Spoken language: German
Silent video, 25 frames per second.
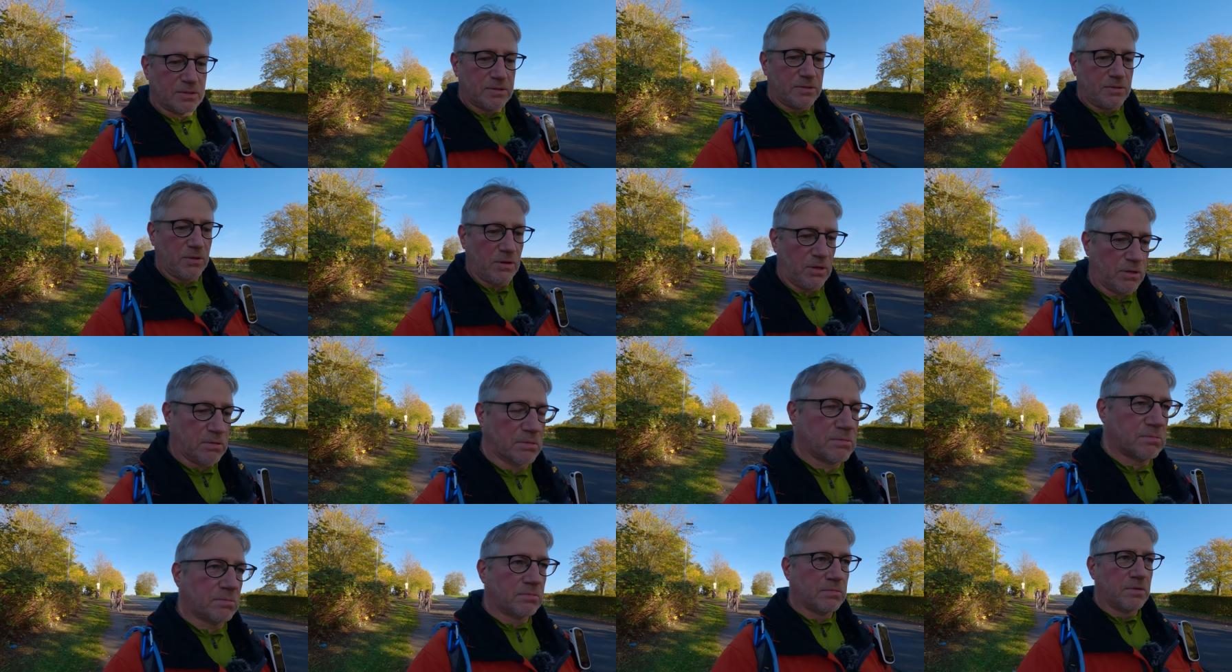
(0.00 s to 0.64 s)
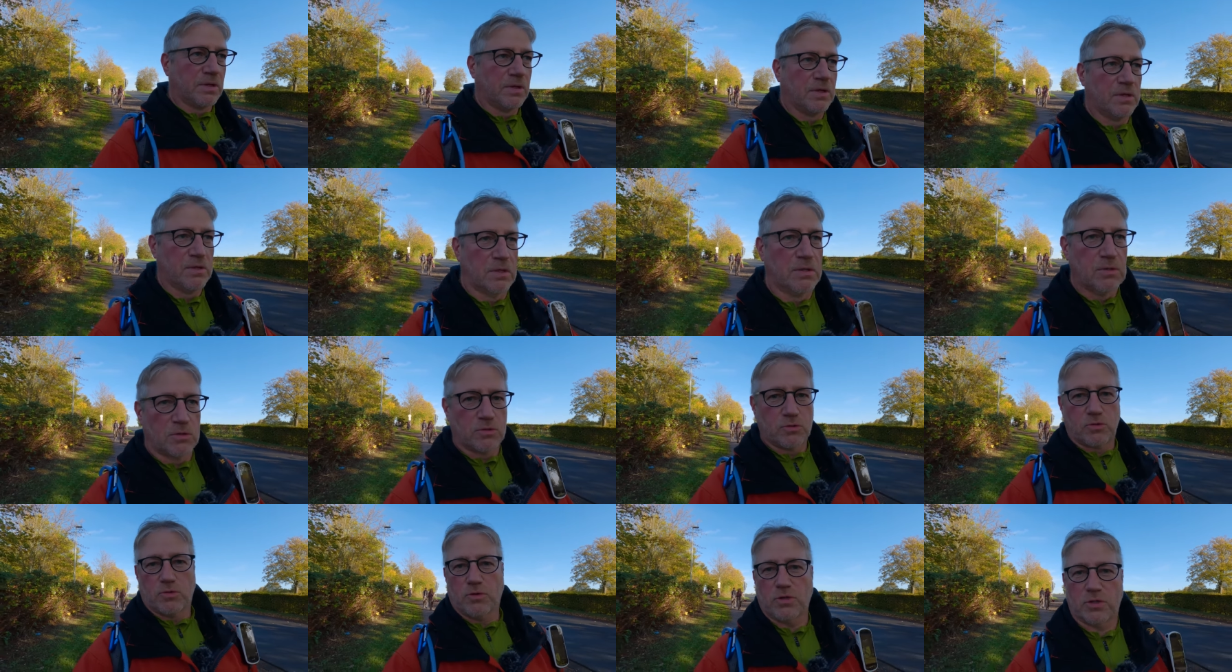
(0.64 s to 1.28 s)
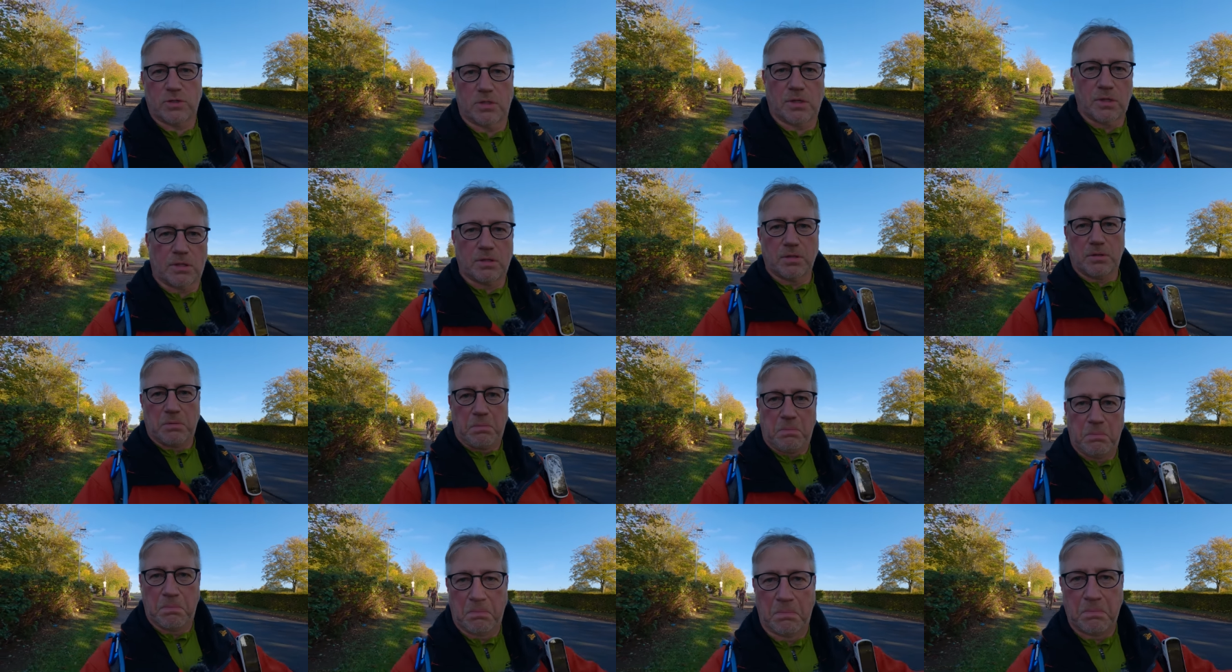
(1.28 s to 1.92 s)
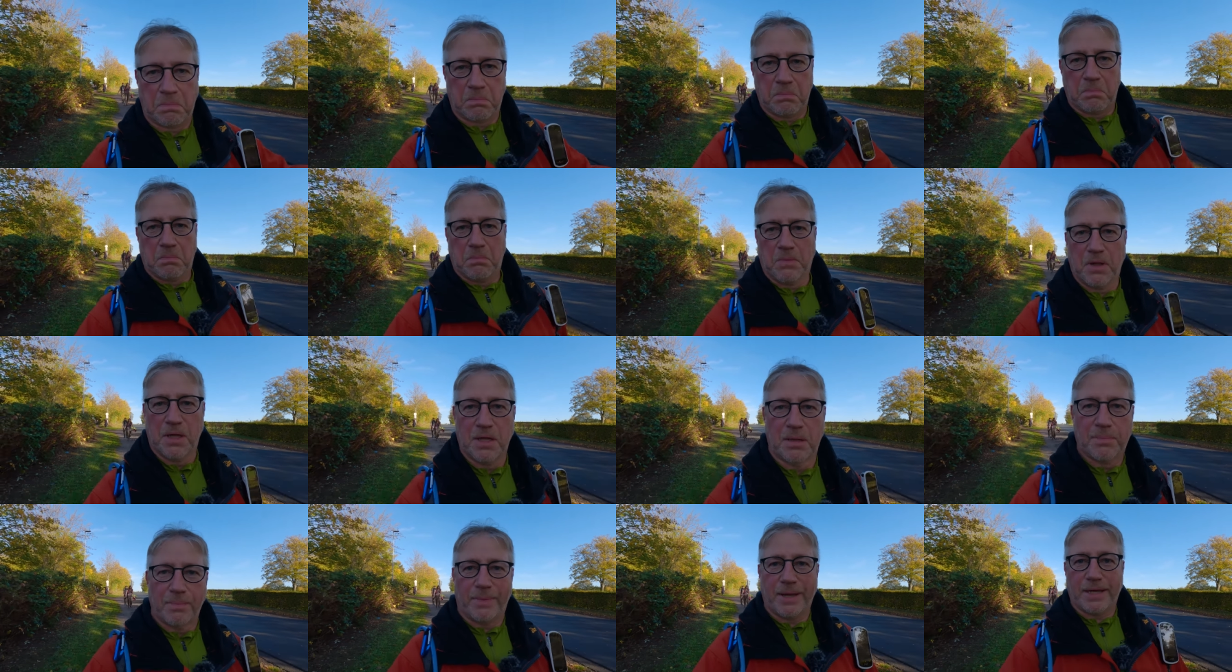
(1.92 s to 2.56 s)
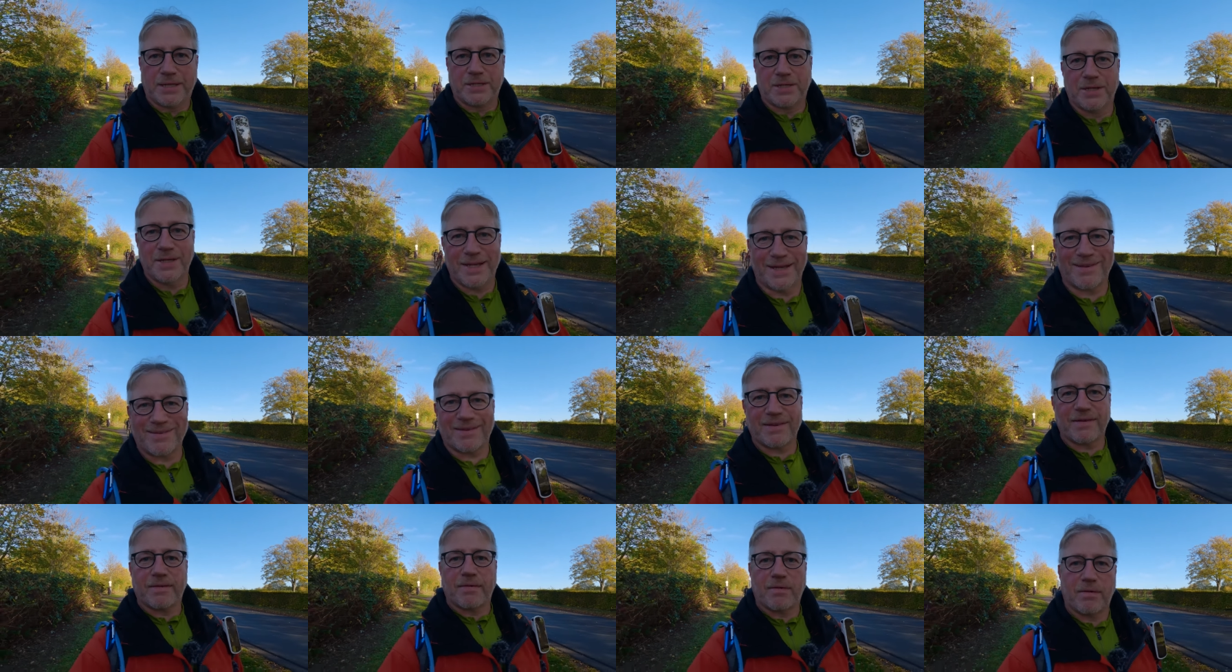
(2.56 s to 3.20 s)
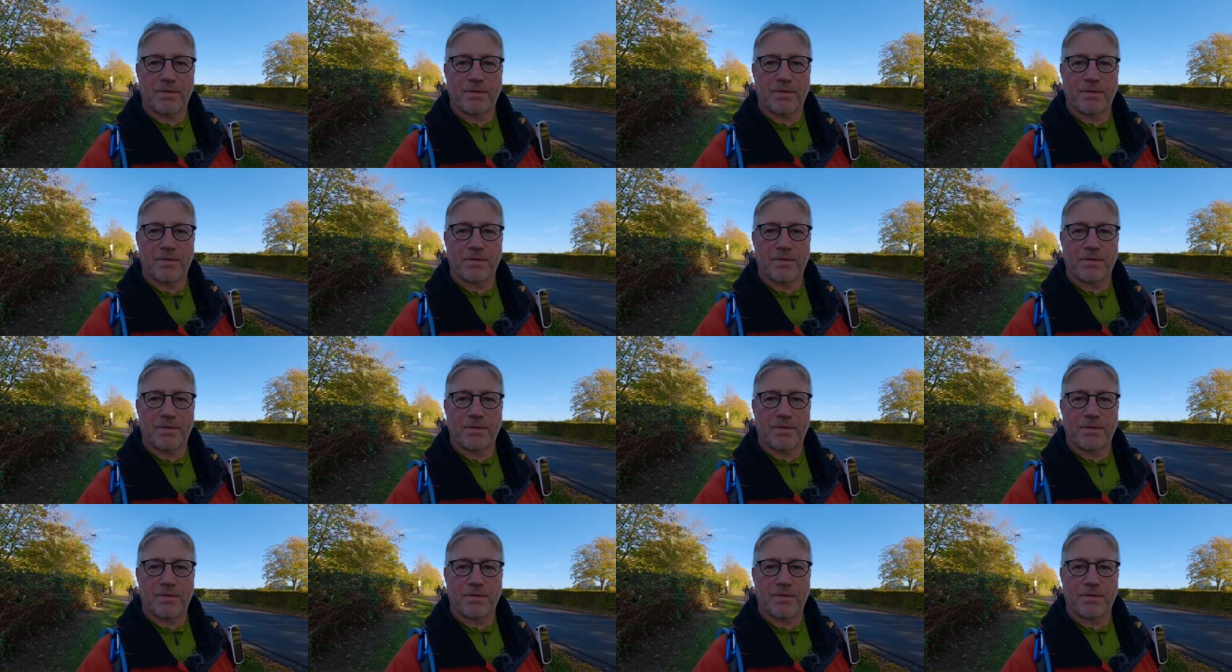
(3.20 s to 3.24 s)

Tja, so ist das. Merkst du nichts.